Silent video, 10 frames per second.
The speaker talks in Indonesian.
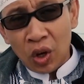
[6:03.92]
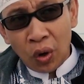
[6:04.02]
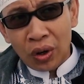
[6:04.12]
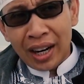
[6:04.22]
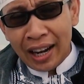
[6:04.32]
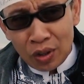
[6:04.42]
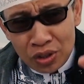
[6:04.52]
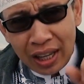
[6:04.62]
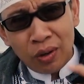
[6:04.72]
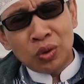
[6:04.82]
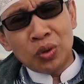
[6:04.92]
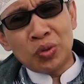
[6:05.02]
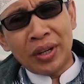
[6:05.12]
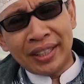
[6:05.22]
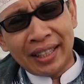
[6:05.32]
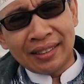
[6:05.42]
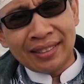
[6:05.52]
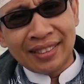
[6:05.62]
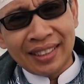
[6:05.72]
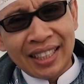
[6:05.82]
orang harus tahu tujuannya
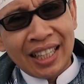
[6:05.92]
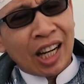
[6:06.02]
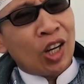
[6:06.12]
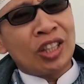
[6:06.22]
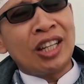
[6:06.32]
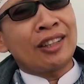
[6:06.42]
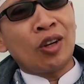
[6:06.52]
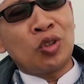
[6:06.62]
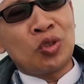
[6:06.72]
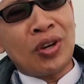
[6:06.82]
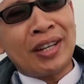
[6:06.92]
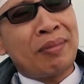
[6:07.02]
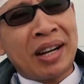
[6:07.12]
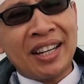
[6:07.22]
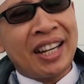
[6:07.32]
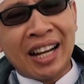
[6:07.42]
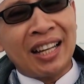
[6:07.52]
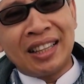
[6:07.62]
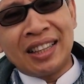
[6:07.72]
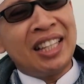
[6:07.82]
kalau tidak tahu tujuannya maka dia
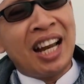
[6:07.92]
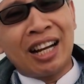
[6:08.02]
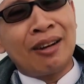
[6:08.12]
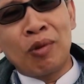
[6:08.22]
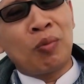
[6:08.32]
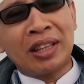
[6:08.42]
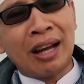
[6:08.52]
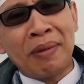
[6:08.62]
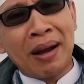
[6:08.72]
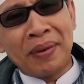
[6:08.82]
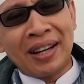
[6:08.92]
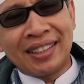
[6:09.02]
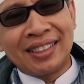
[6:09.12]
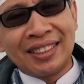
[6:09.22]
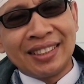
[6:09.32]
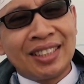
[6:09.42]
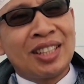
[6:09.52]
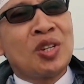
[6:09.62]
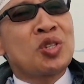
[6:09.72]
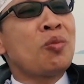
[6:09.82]
akan tidak akan berbuat apa-apa
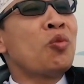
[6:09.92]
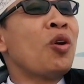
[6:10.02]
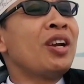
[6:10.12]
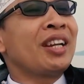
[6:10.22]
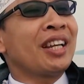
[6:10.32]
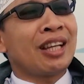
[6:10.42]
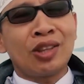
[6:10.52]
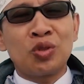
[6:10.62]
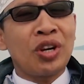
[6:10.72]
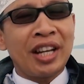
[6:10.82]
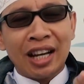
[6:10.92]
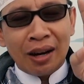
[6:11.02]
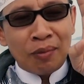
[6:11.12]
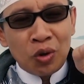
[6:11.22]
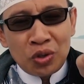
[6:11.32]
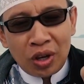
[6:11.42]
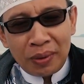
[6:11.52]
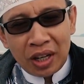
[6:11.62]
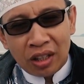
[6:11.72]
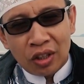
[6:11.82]
semua dari kita tujuannya adalah menuju
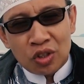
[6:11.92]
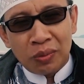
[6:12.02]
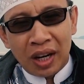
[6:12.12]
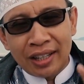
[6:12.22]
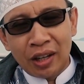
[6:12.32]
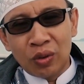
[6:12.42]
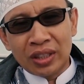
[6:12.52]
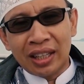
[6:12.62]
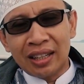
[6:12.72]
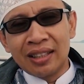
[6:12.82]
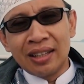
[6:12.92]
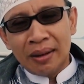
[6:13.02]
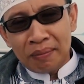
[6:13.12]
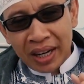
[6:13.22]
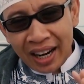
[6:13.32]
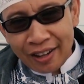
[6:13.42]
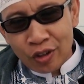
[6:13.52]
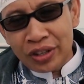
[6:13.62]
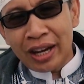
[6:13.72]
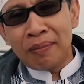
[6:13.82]
kepada Allah Subhanahu wa taala maka
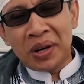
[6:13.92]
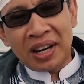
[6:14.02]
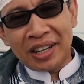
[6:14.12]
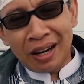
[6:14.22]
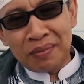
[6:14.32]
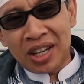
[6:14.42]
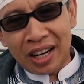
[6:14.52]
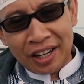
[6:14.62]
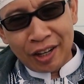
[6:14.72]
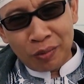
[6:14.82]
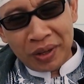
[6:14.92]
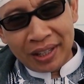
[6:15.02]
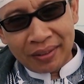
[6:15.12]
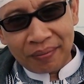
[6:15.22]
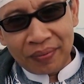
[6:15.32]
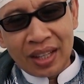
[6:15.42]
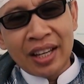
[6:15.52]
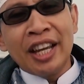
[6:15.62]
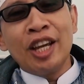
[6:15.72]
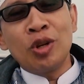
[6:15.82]
ayo yang benar di dalam jalan hidup ini
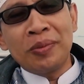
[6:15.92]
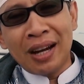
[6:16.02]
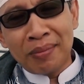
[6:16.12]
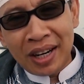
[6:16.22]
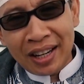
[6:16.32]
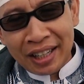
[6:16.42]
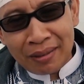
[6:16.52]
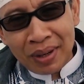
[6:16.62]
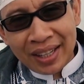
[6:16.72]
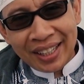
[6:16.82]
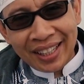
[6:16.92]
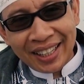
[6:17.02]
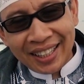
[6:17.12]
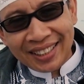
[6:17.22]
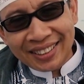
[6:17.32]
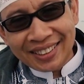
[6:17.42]
hidup yang benar yang baik